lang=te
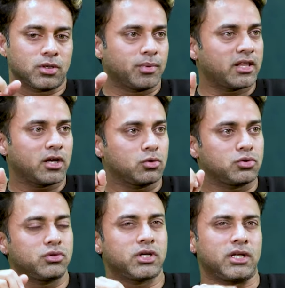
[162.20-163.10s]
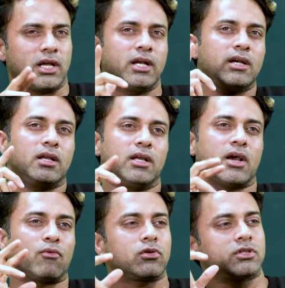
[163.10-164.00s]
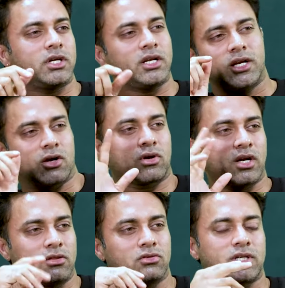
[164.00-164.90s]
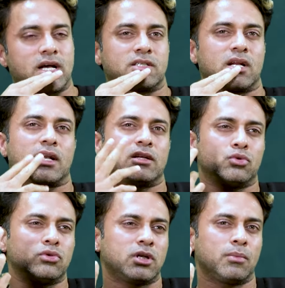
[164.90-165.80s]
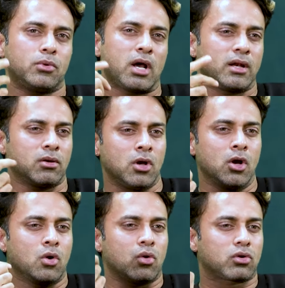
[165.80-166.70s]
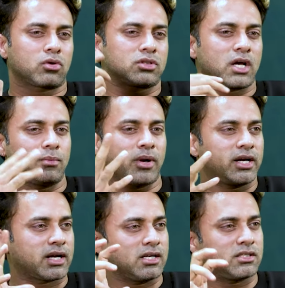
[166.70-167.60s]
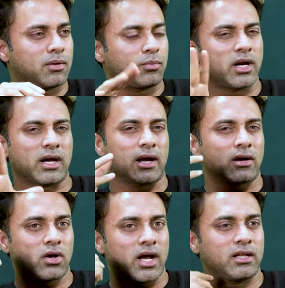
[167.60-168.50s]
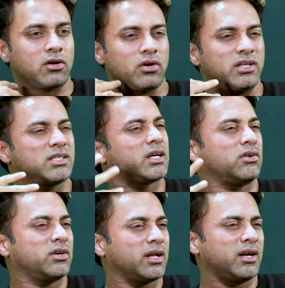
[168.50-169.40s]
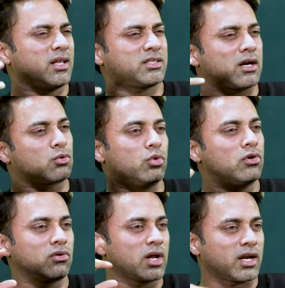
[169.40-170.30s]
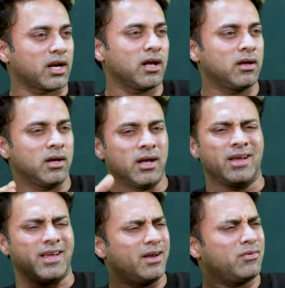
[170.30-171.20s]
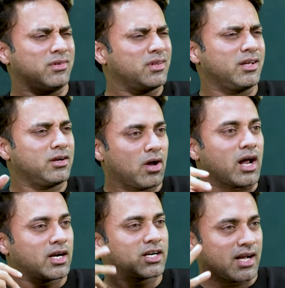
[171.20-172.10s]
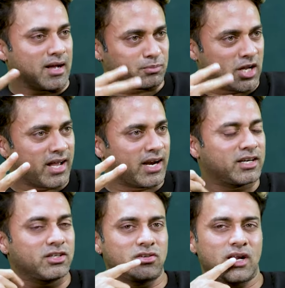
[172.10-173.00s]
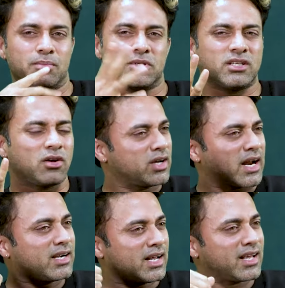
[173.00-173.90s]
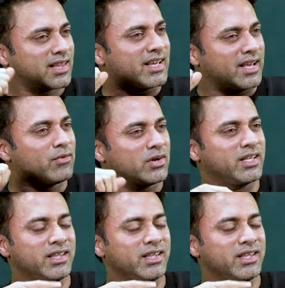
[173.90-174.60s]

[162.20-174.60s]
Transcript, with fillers: వచ్చినప్పుడు అది ఎక్కువ చూశాను ఏంటి ఎవరు చేరి ఎక్కడ ఎందుకు చేస్తున్నారని చూసినప్పుడు ఆయన ఒకటి రెండు సార్లు బయట కలిసినప్పుడు నాకు ఎక్కడో ఆయనలో ఇన్సెక్యూరిటీ ఏం లేదు చాలా కూల్గా ఉన్నారు ఈయన ఏముంది దీంట్లో అన్నట్టుగా ఆయన యాటిట్యూడ్ అనిపించింది అవును కరెక్టే కదా ఏమో